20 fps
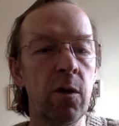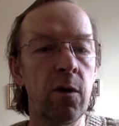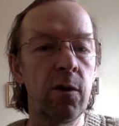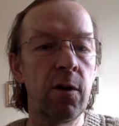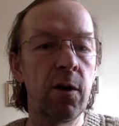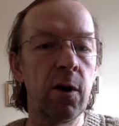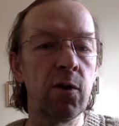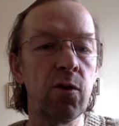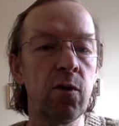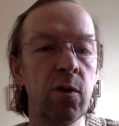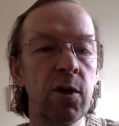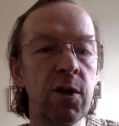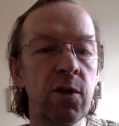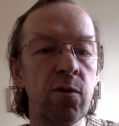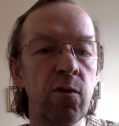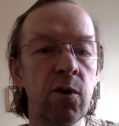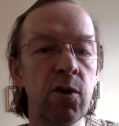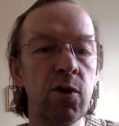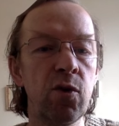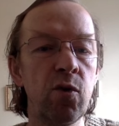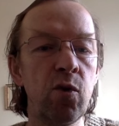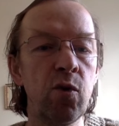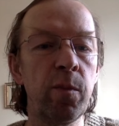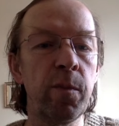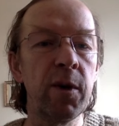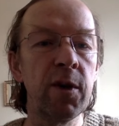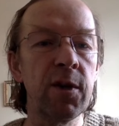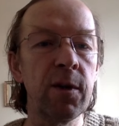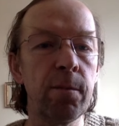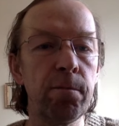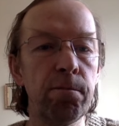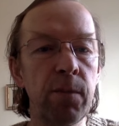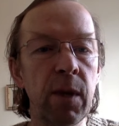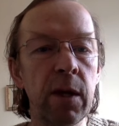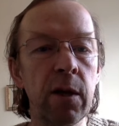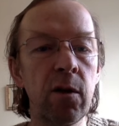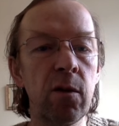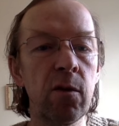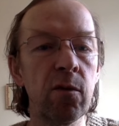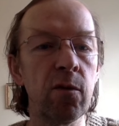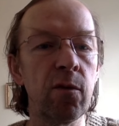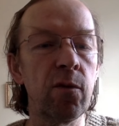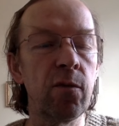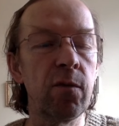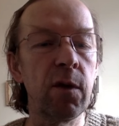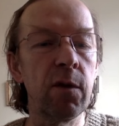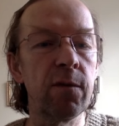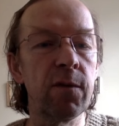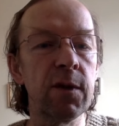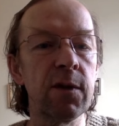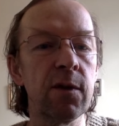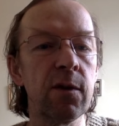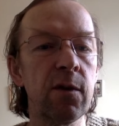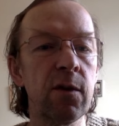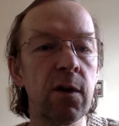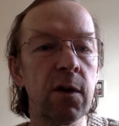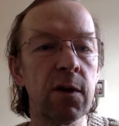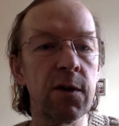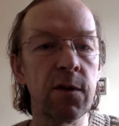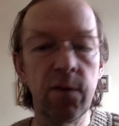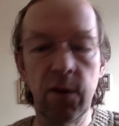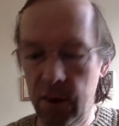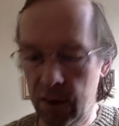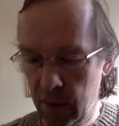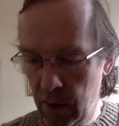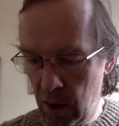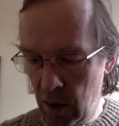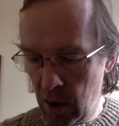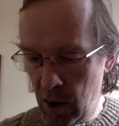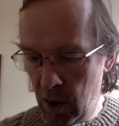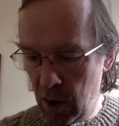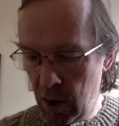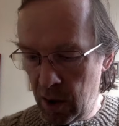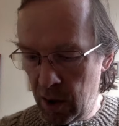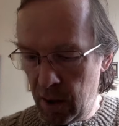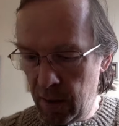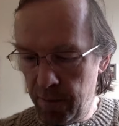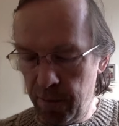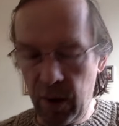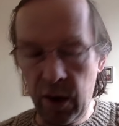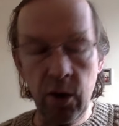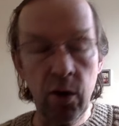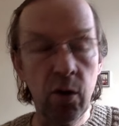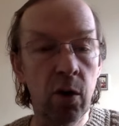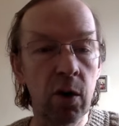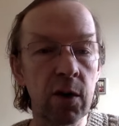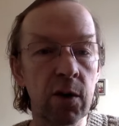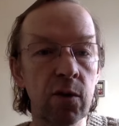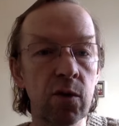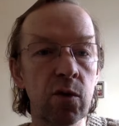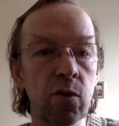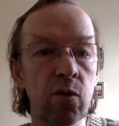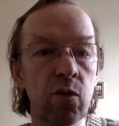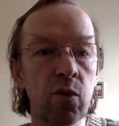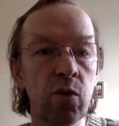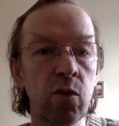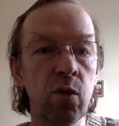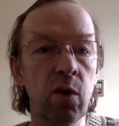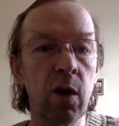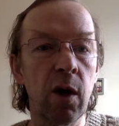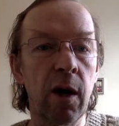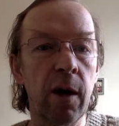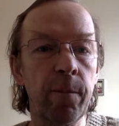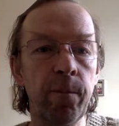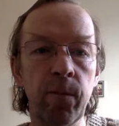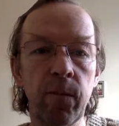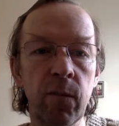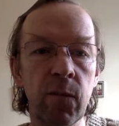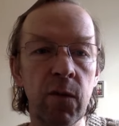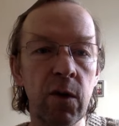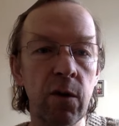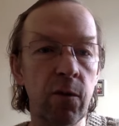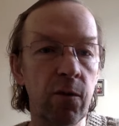natürlich nur die üblichen Mittel und wir wissen, dass wir es mit Leuten zu tun haben, die